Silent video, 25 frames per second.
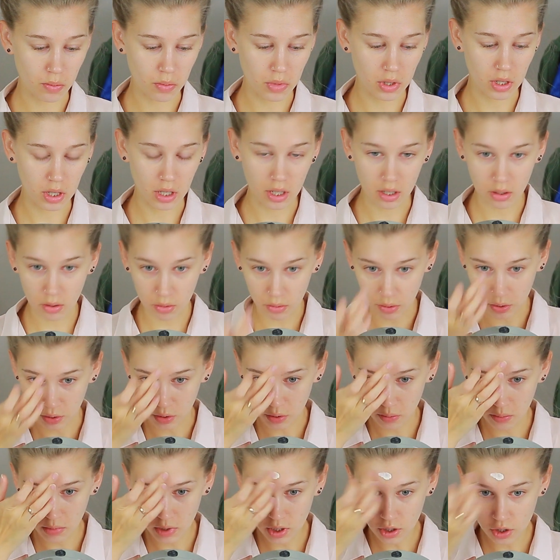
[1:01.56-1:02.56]
у меня
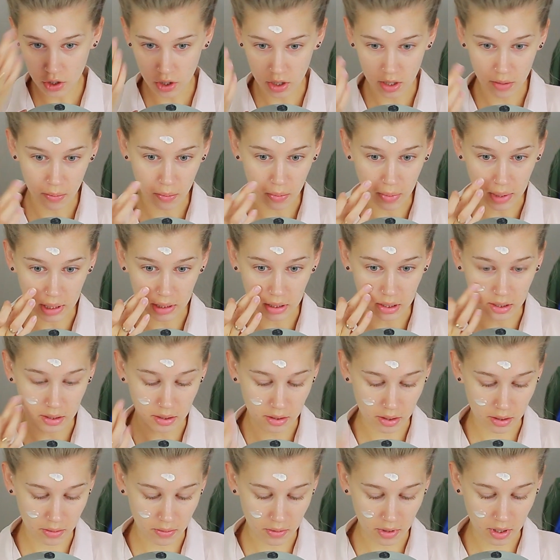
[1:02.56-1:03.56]
от Миша под
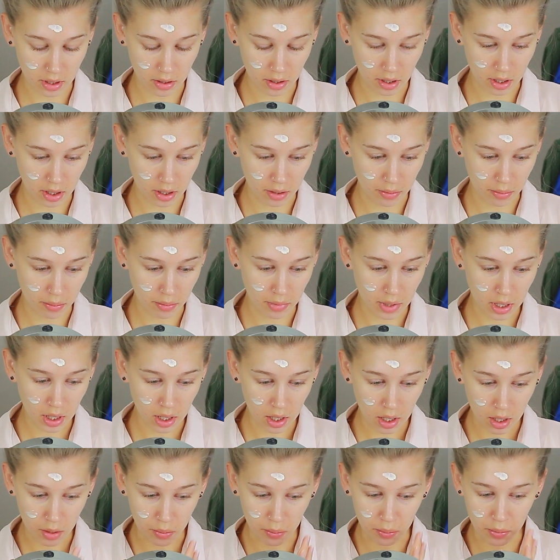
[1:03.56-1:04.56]
названием
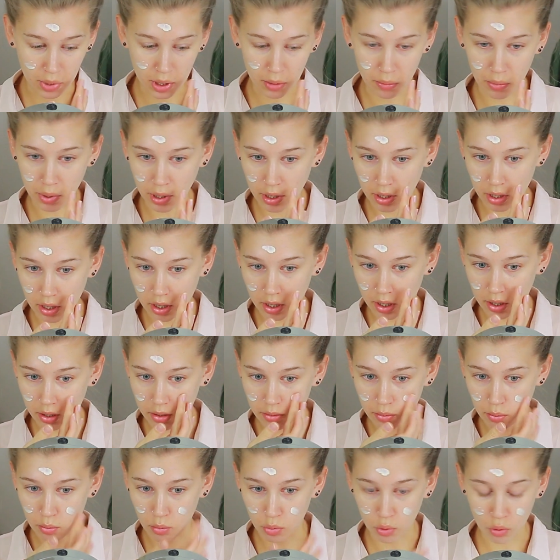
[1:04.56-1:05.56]
Биби
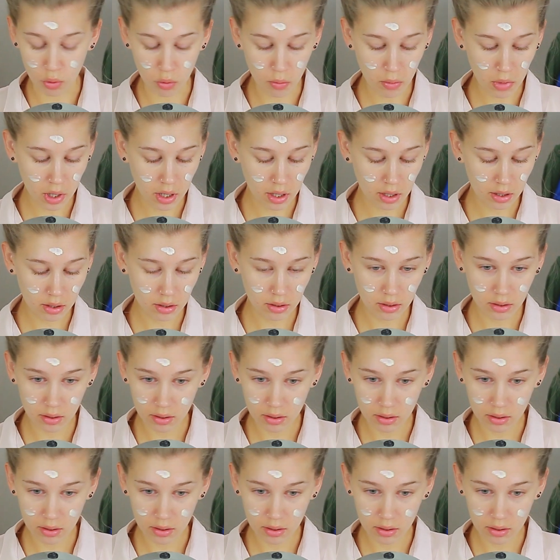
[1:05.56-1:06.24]
Бума.